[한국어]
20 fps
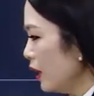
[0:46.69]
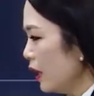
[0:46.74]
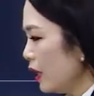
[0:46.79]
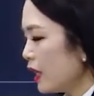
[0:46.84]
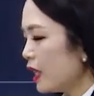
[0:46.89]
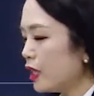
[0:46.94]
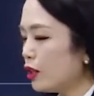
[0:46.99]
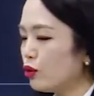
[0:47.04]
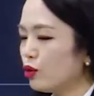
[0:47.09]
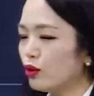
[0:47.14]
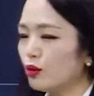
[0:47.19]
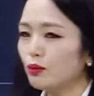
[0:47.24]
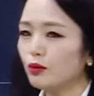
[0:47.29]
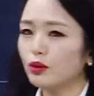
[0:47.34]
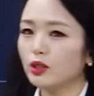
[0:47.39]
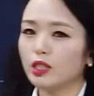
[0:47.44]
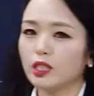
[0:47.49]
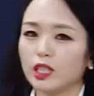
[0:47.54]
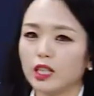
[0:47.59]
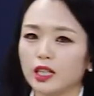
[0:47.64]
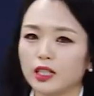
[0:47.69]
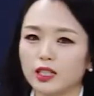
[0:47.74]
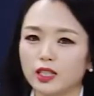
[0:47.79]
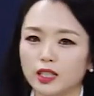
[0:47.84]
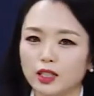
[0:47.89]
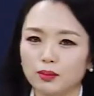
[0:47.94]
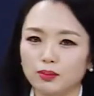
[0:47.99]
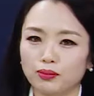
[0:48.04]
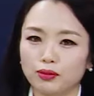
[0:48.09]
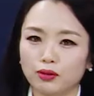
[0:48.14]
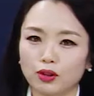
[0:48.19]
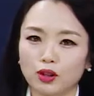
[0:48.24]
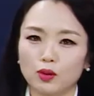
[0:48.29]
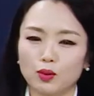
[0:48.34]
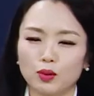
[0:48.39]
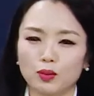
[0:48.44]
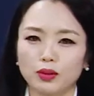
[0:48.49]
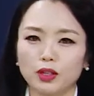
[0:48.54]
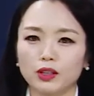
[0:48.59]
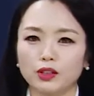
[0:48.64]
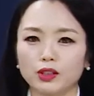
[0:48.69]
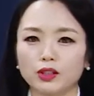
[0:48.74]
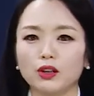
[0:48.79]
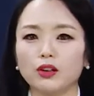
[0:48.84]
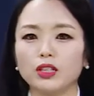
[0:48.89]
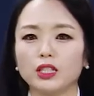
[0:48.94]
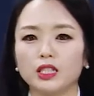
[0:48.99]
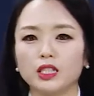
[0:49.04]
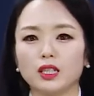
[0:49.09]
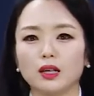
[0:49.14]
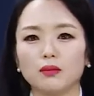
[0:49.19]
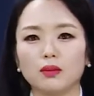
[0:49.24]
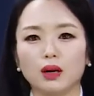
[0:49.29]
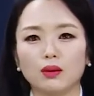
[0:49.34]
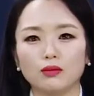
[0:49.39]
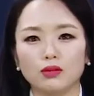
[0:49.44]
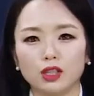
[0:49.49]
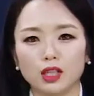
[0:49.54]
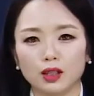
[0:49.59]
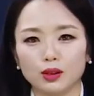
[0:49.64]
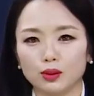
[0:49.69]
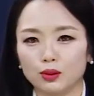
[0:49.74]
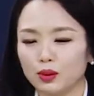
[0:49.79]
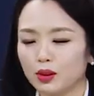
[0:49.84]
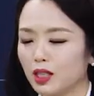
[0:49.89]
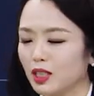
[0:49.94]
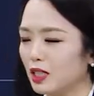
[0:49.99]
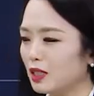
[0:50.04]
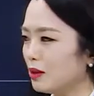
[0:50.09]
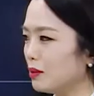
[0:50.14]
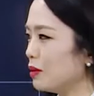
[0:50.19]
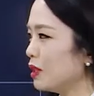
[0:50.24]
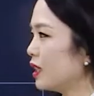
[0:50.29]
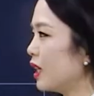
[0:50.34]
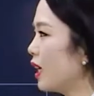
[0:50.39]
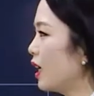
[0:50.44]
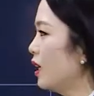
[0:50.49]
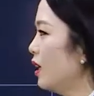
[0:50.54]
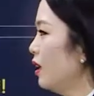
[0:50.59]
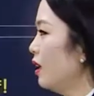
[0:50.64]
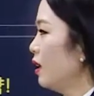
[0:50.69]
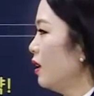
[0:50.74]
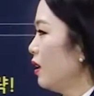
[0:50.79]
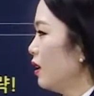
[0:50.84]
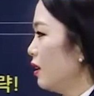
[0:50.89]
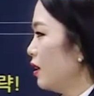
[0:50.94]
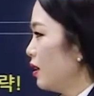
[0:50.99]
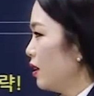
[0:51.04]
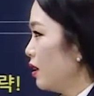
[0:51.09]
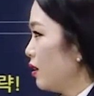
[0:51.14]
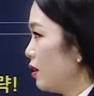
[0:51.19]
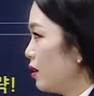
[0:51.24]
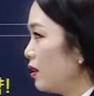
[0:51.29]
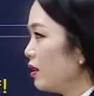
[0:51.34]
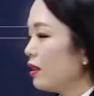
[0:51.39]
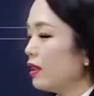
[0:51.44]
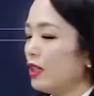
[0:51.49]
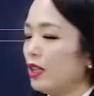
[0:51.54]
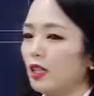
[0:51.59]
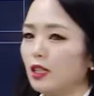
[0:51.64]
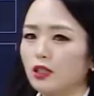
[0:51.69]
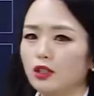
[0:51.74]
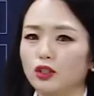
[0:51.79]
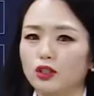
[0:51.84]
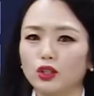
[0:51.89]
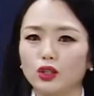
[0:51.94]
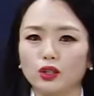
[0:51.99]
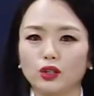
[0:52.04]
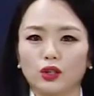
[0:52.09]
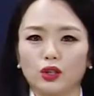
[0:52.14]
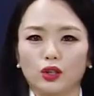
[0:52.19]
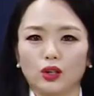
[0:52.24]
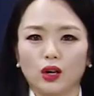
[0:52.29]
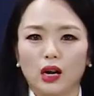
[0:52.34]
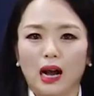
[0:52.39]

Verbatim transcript: 기출문제를 풀어보면서 이 시간 마무리하도록 하겠습니다. 듣기는요.